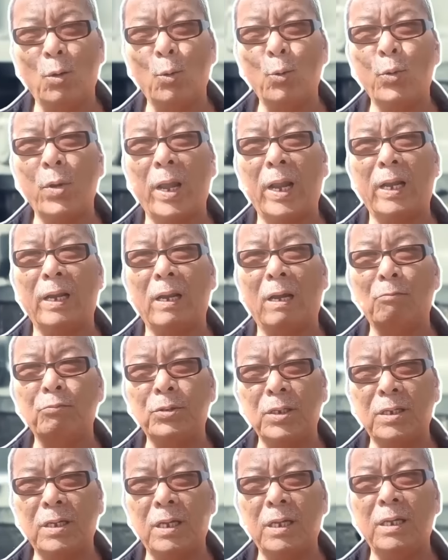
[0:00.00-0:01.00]
của Ukraine ông
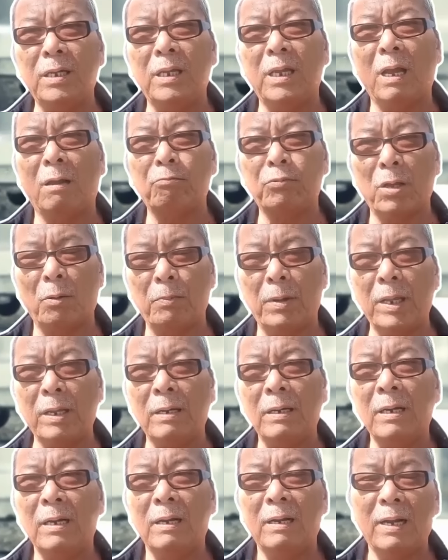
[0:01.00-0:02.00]
Siki ông cho biết
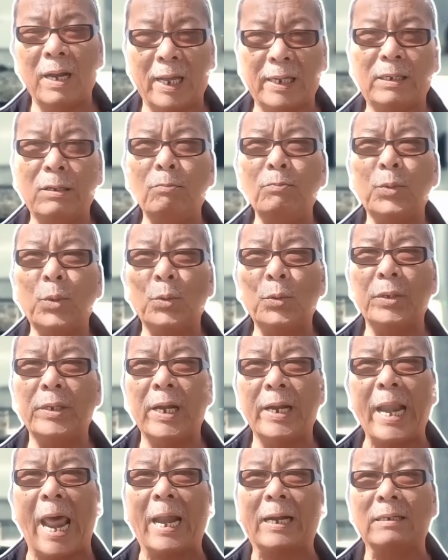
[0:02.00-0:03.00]
là chúng tôi
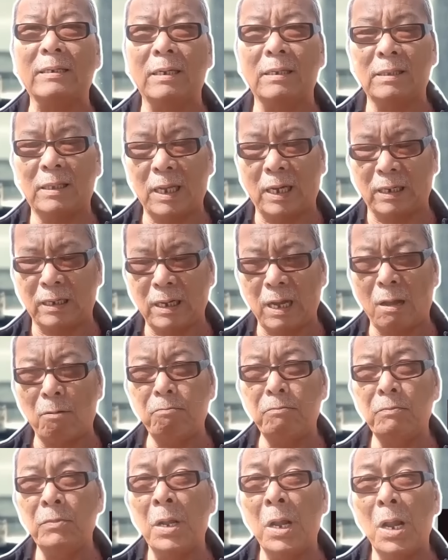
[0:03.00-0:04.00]
đã đạt được thành
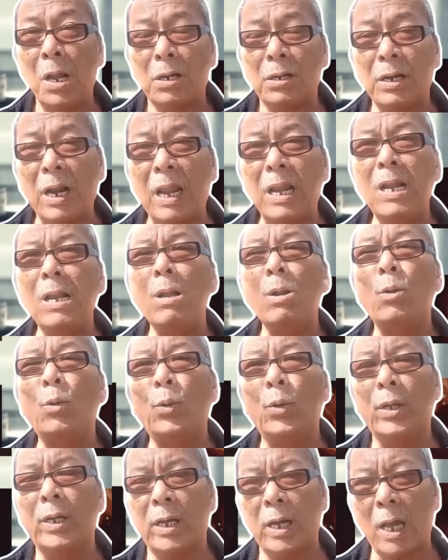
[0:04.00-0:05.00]
công đẩy
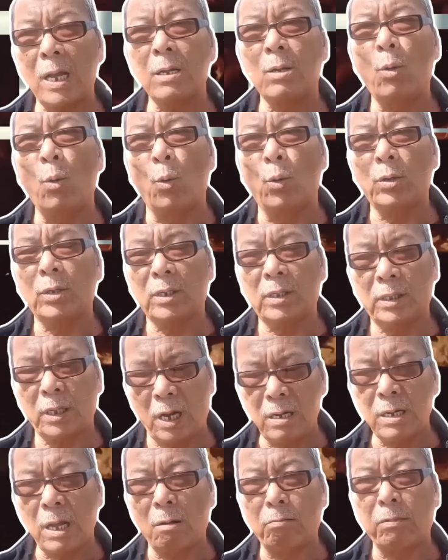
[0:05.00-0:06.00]
lùi các cuộc
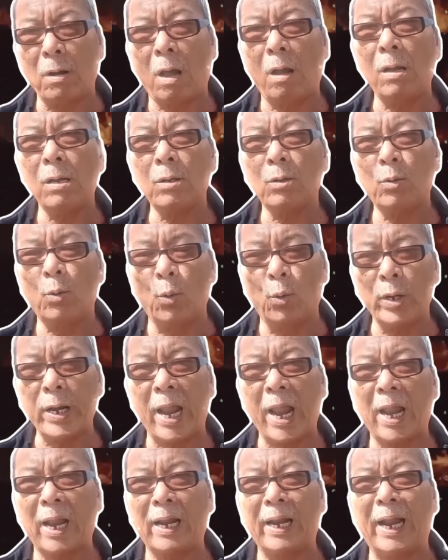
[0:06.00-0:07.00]
tấn công đó của
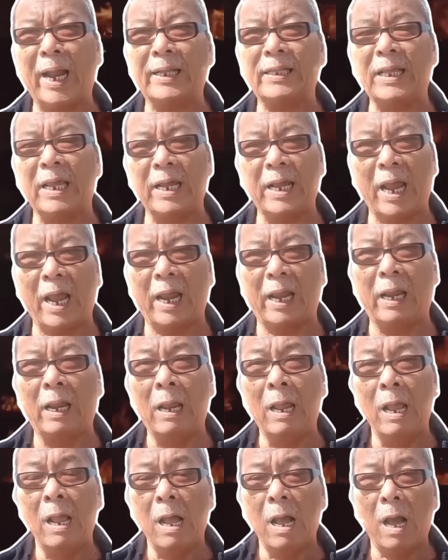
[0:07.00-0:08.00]
Nga Nga thiệt hại
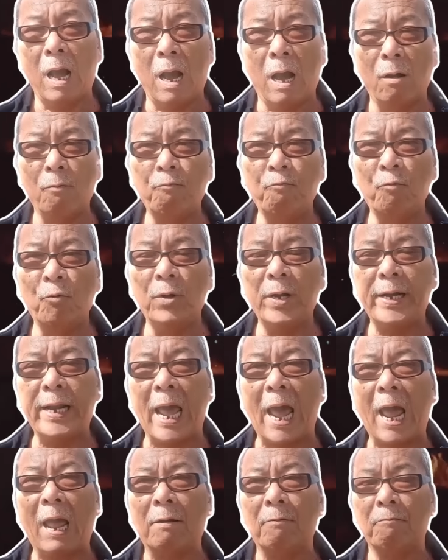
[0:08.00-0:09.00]
ở
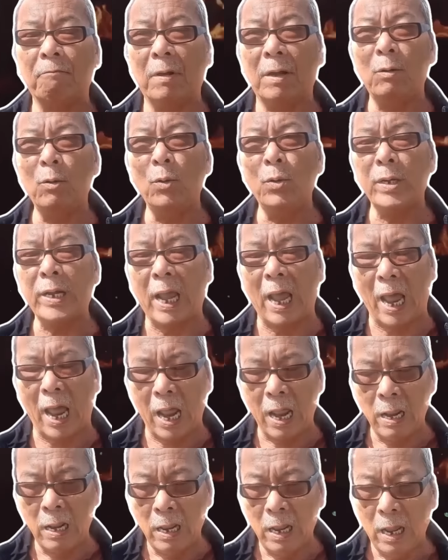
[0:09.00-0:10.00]
Vuleda và luôn
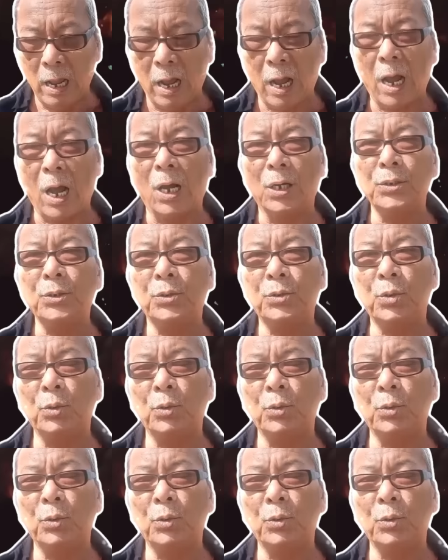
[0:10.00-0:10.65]
cả ở